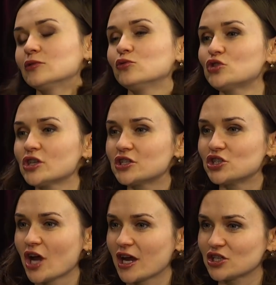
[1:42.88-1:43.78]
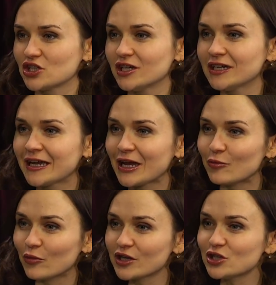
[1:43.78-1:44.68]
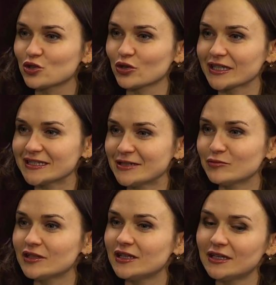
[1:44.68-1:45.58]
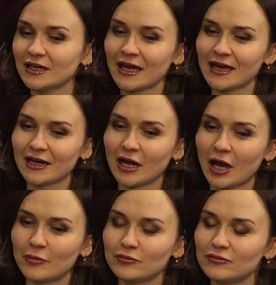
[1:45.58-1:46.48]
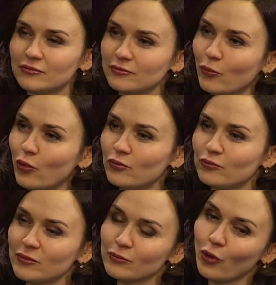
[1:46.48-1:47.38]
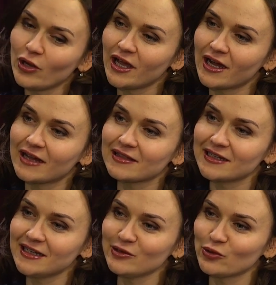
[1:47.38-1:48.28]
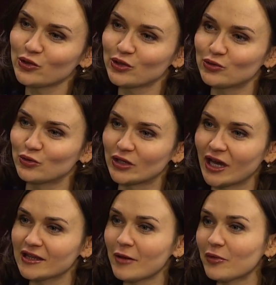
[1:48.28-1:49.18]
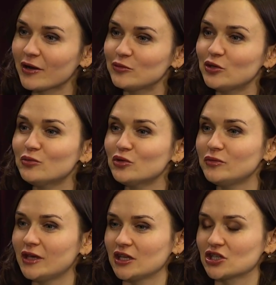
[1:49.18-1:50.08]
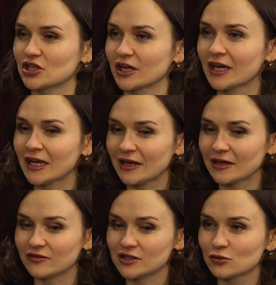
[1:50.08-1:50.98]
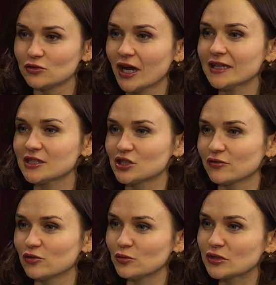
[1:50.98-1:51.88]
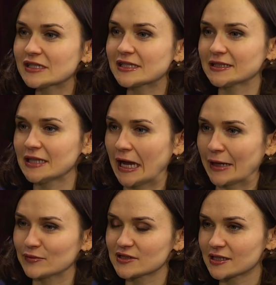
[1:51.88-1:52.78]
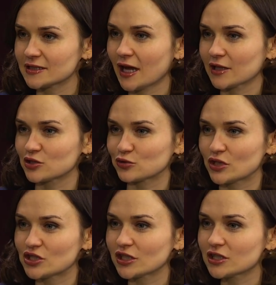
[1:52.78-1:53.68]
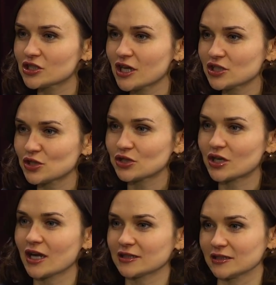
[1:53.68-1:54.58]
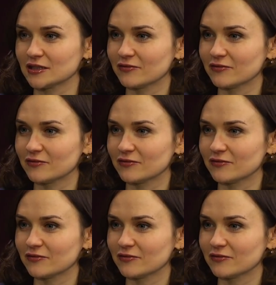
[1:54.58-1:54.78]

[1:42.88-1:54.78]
кушать чаще, мы еще едим и э, более калорийную еду, и она по объему меньше. Э, в результате чего мы страдаем? Страдает желудочно-кишечный тракт, это